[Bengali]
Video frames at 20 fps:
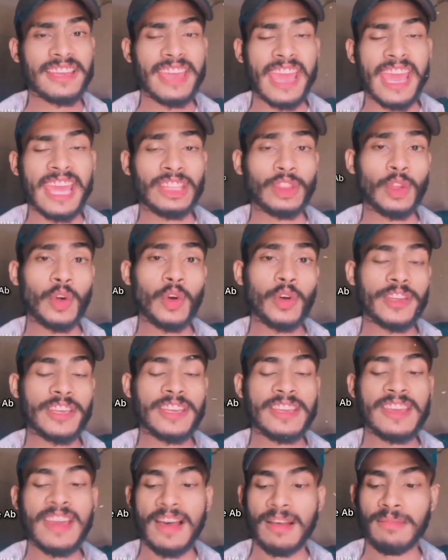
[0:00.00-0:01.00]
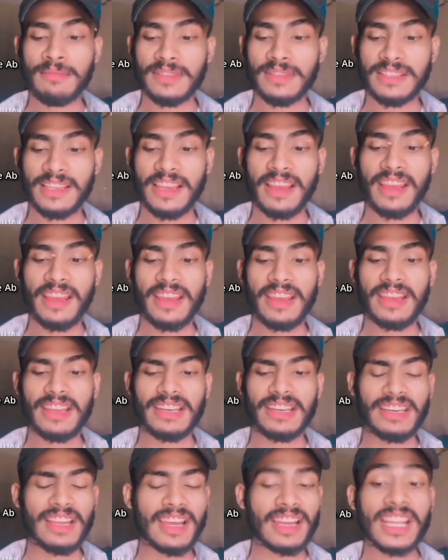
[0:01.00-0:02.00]
পাঁচ ফুট পাঁচ ইঞ্চি
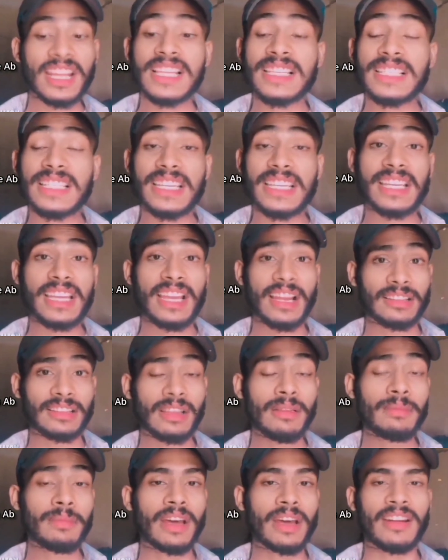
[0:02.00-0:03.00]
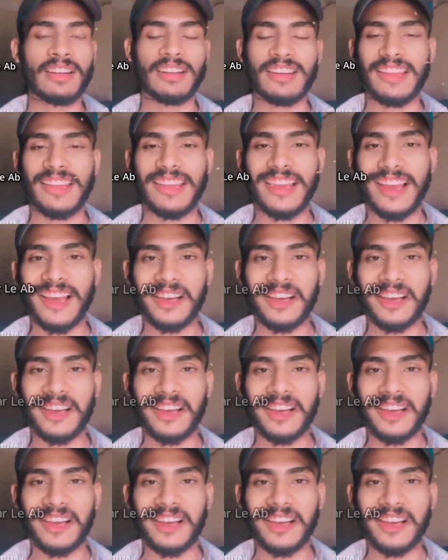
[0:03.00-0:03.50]
ওজন পঞ্চান্ন কেজি